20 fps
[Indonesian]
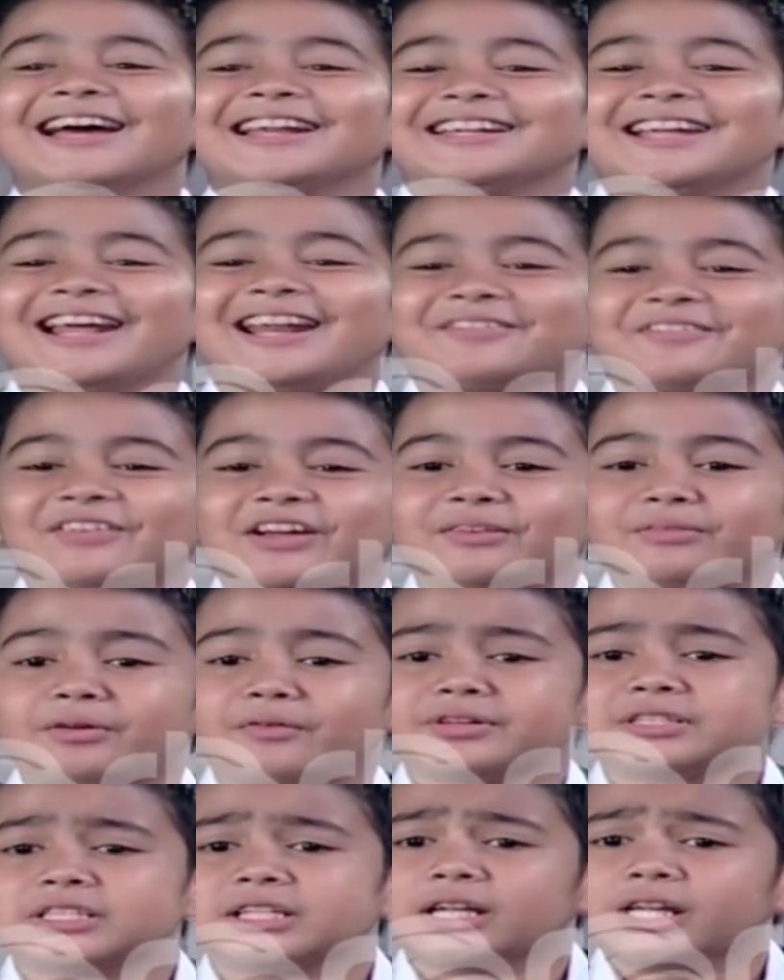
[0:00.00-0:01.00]
daripada
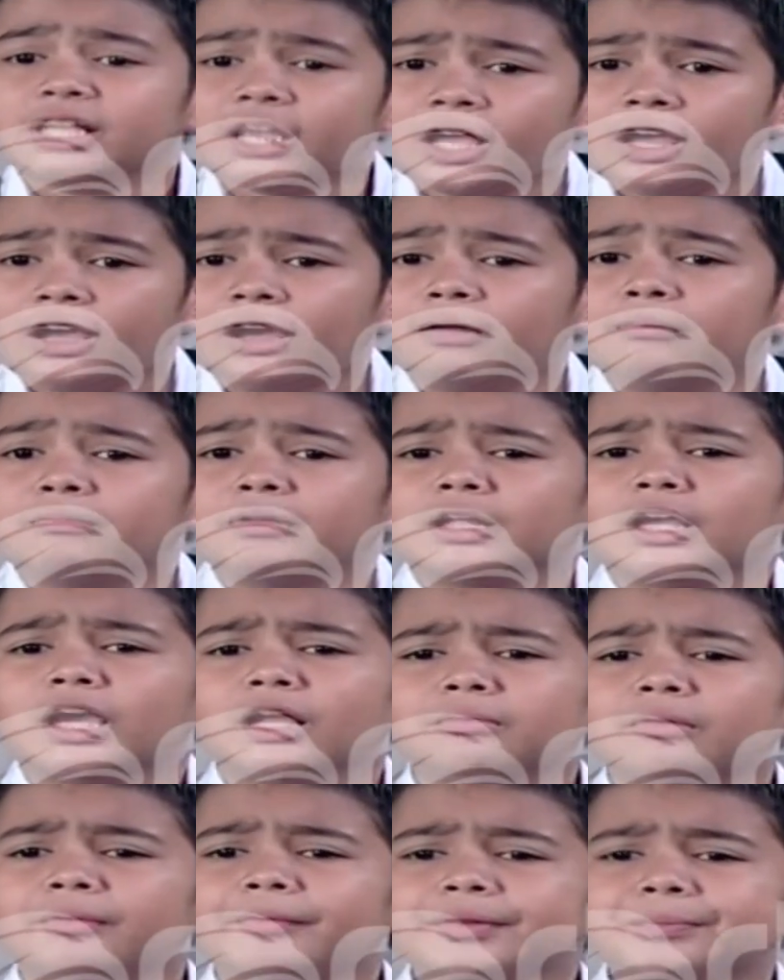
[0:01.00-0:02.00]
Mamat sedih,
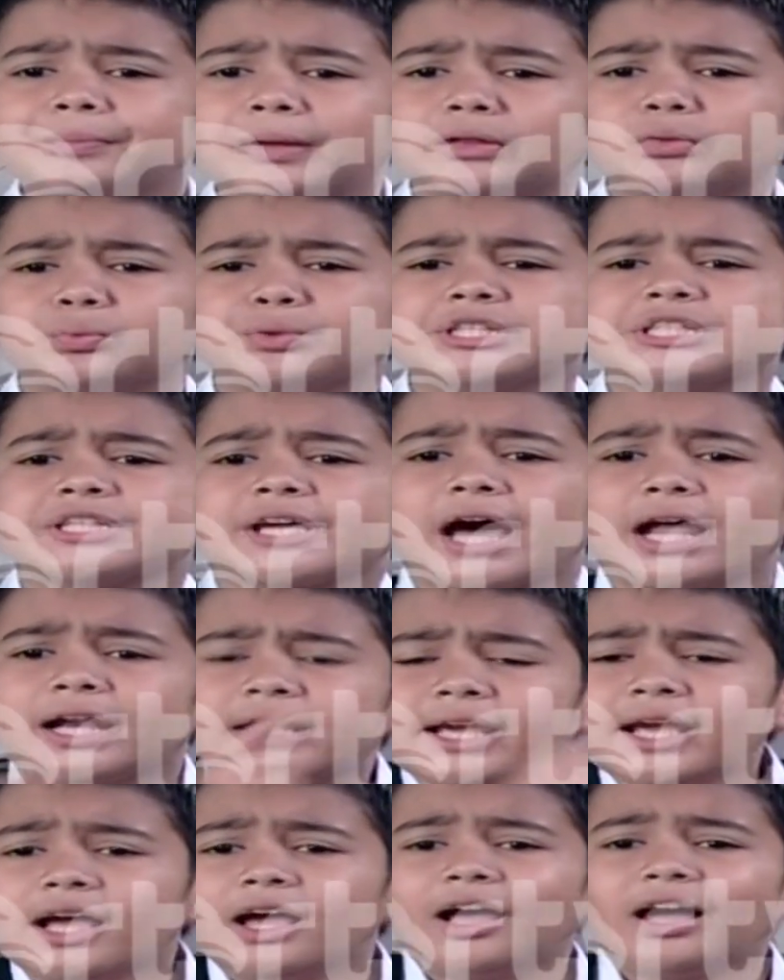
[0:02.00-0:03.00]
mendingan Mamat bantuin si
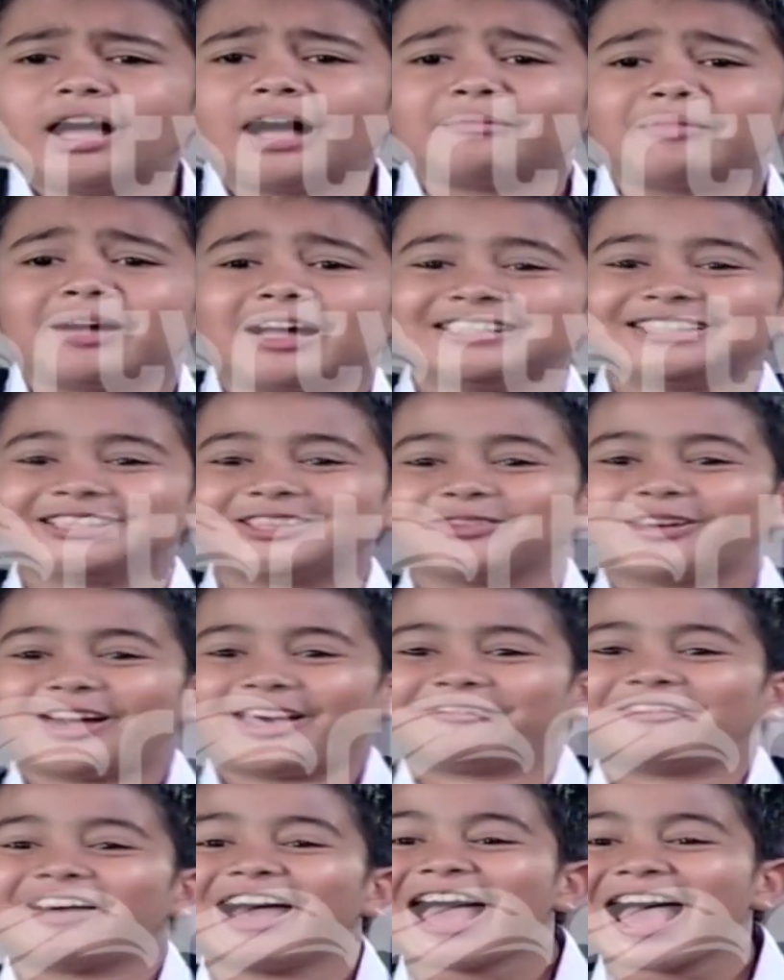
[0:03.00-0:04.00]
Ali sama Haji
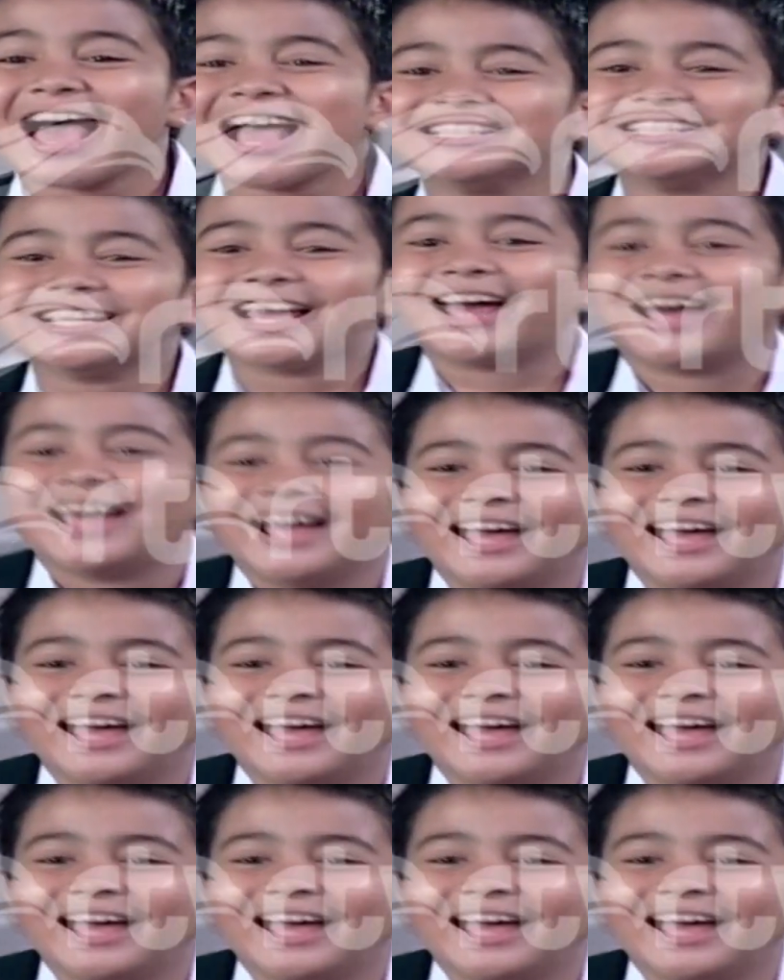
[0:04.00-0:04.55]
Swipe aja.